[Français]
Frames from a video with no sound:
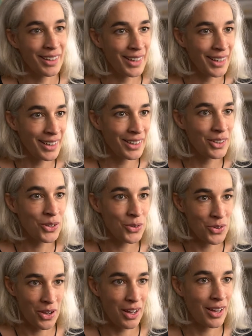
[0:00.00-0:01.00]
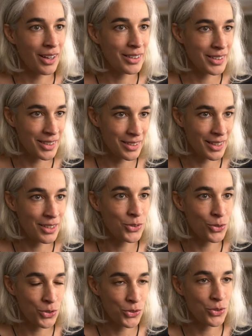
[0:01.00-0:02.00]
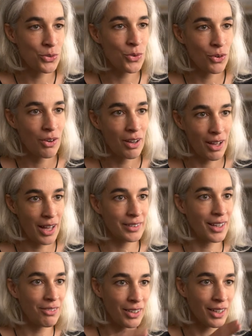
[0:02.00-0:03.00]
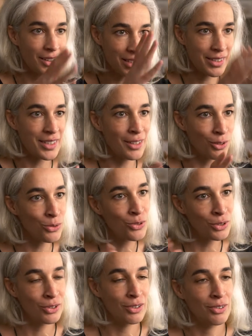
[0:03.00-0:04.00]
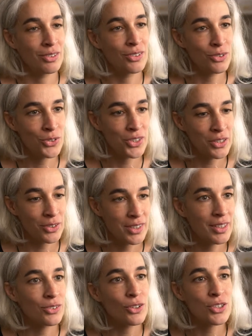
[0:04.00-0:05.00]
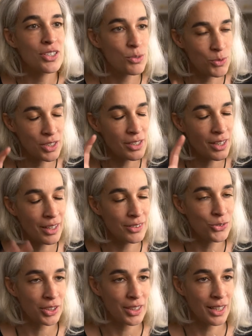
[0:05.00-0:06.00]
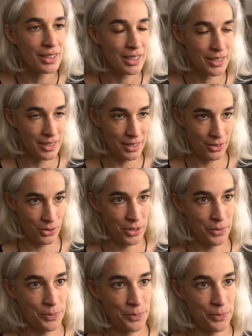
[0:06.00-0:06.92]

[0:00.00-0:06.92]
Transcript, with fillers: et à tisser les solutions à travers les silos euh, de nos secteurs, si je puis dire, industriels classiques. Quoi.